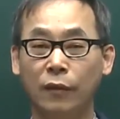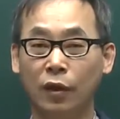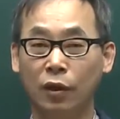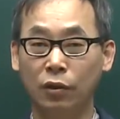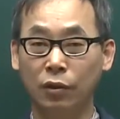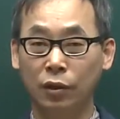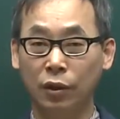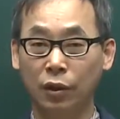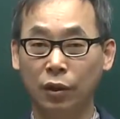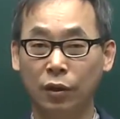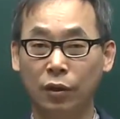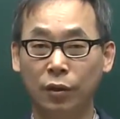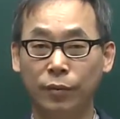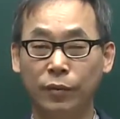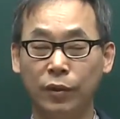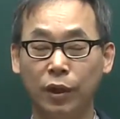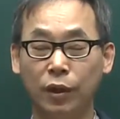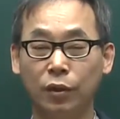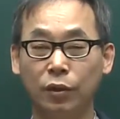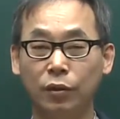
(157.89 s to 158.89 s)
그 1급
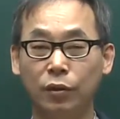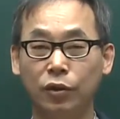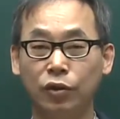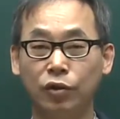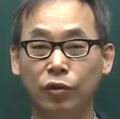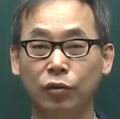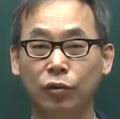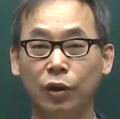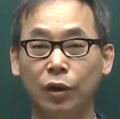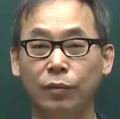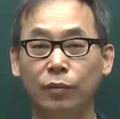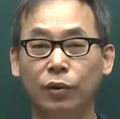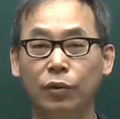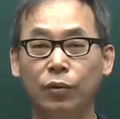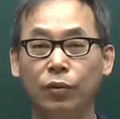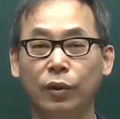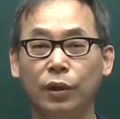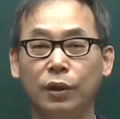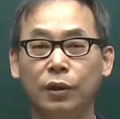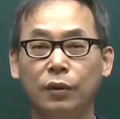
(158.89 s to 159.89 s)
자격을 취득함을
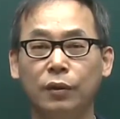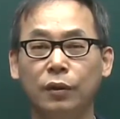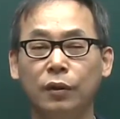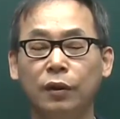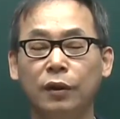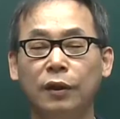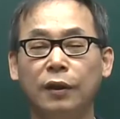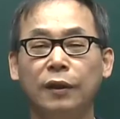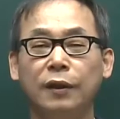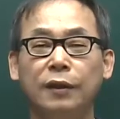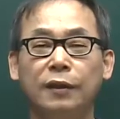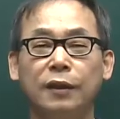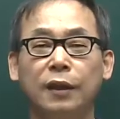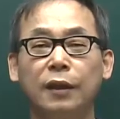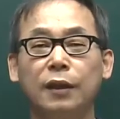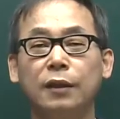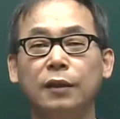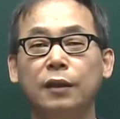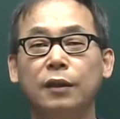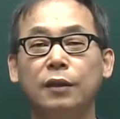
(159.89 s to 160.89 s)
통해서
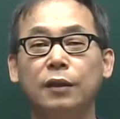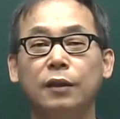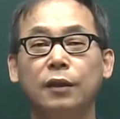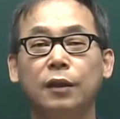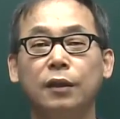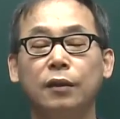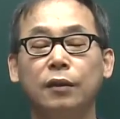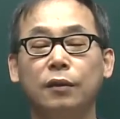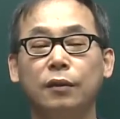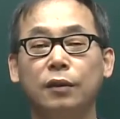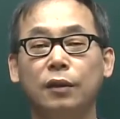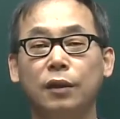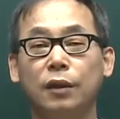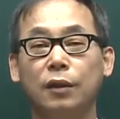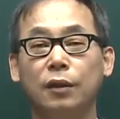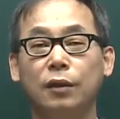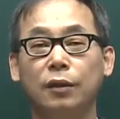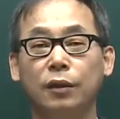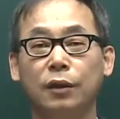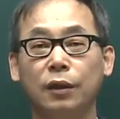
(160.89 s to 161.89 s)
자기 자신의 어떤
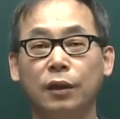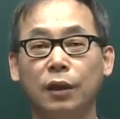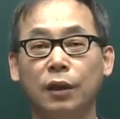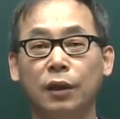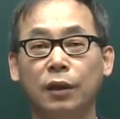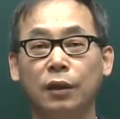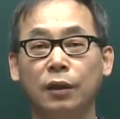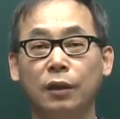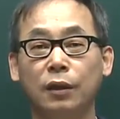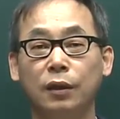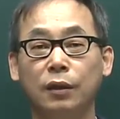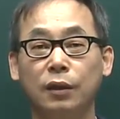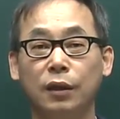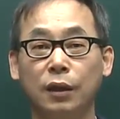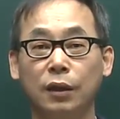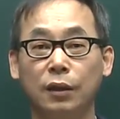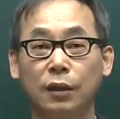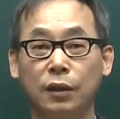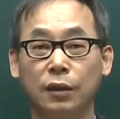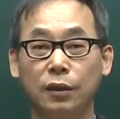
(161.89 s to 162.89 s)
실력이나
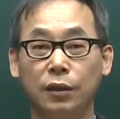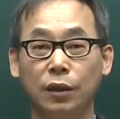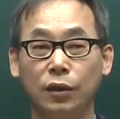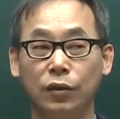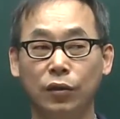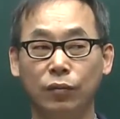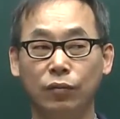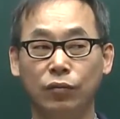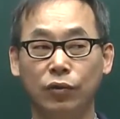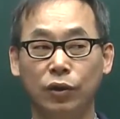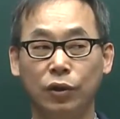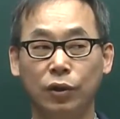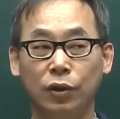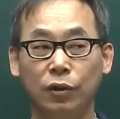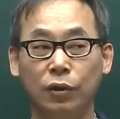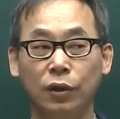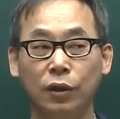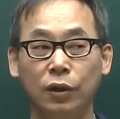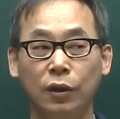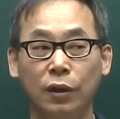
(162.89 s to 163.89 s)
자기 자신의
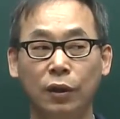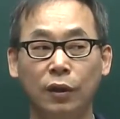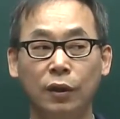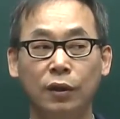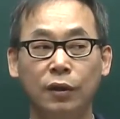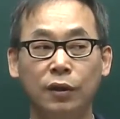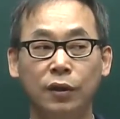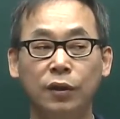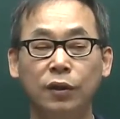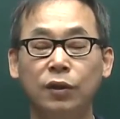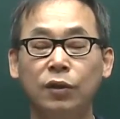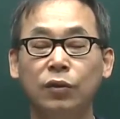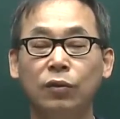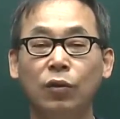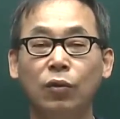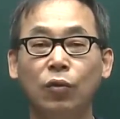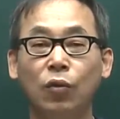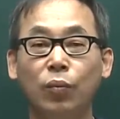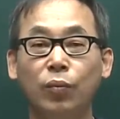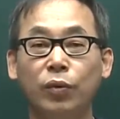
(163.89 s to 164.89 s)
전문성을
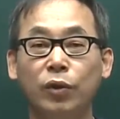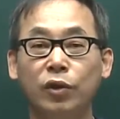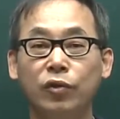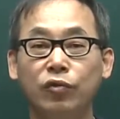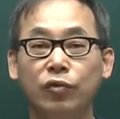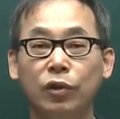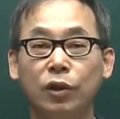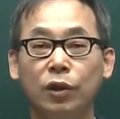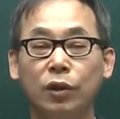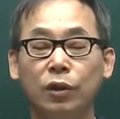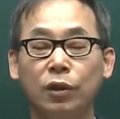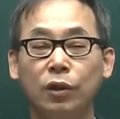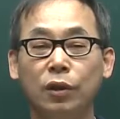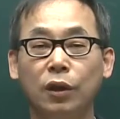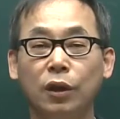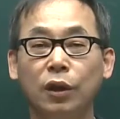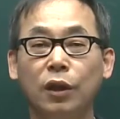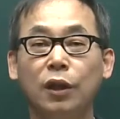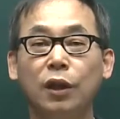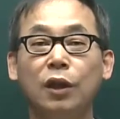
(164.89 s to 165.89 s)
스스로 높일 수 있는
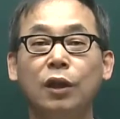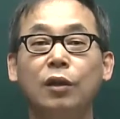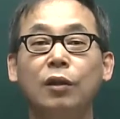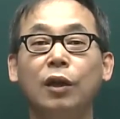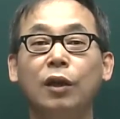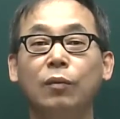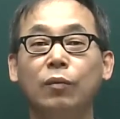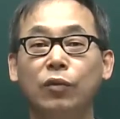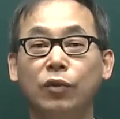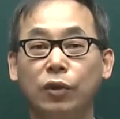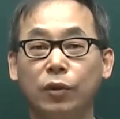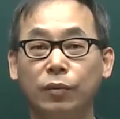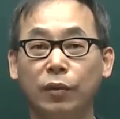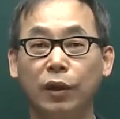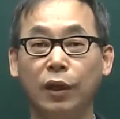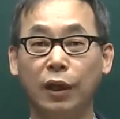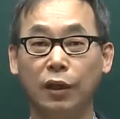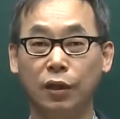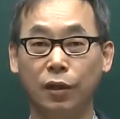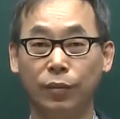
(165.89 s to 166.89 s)
이러한
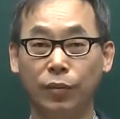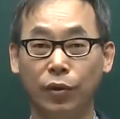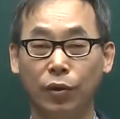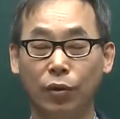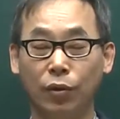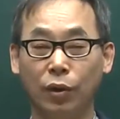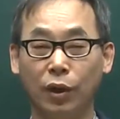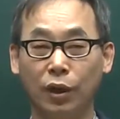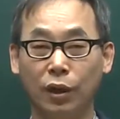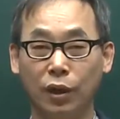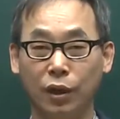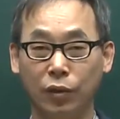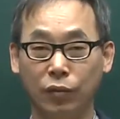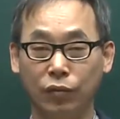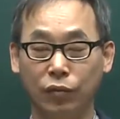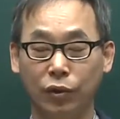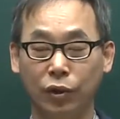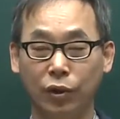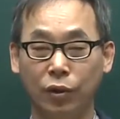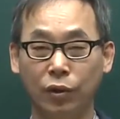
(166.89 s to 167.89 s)
모습을 가질 필요가
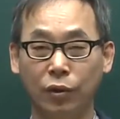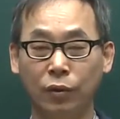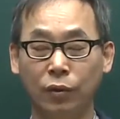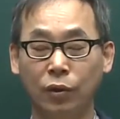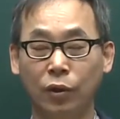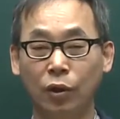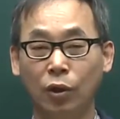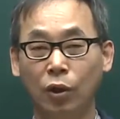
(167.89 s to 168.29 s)
있고요.